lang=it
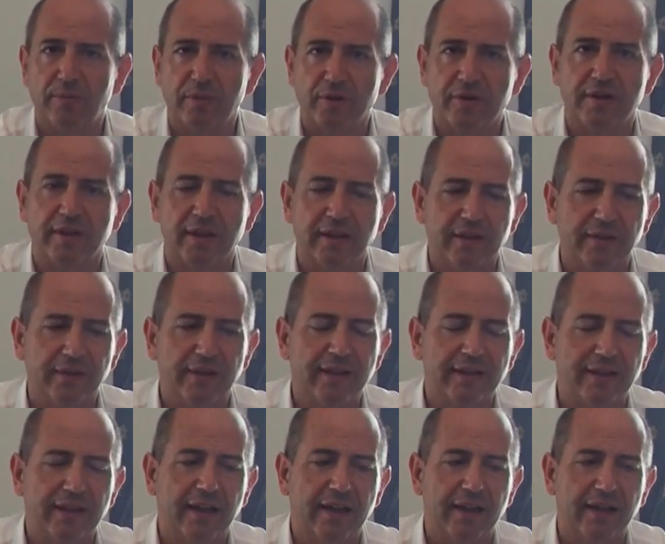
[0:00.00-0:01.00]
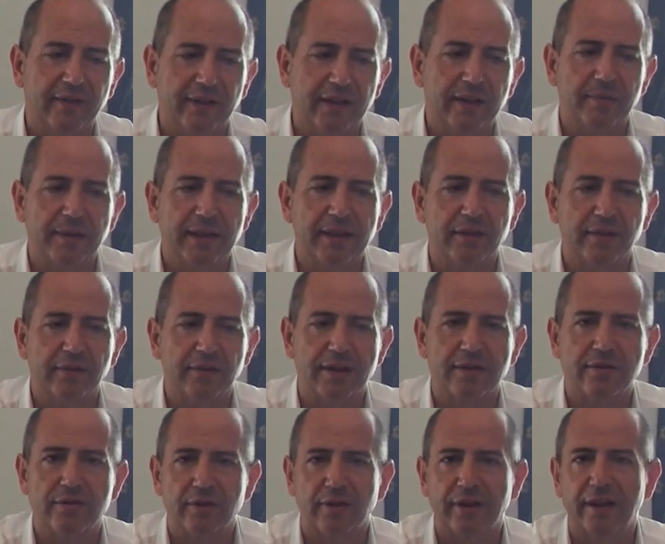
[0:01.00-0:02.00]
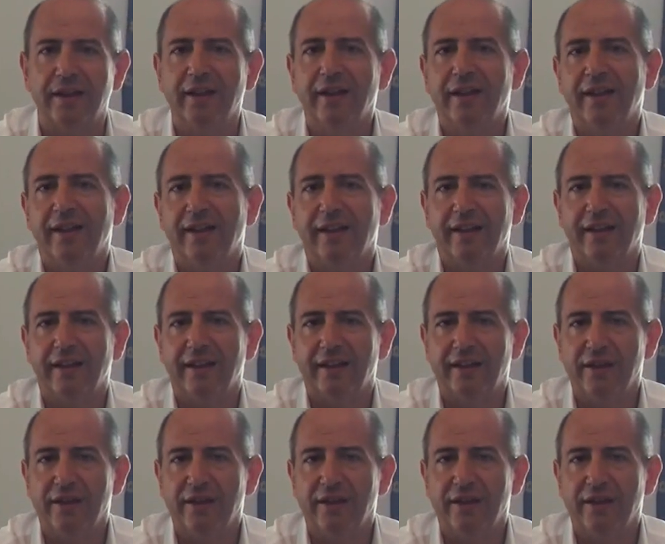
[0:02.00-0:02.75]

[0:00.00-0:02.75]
possa diventare veramente un'azione eh,